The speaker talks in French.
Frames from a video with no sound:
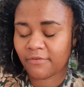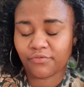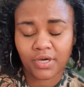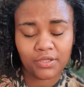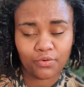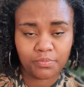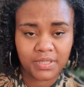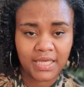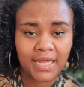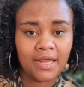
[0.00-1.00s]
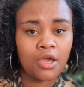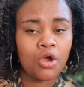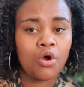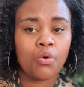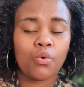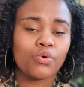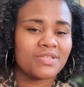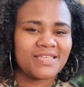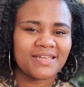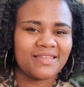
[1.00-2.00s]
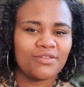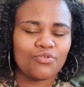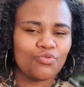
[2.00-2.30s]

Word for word: forêts tropicales une certaine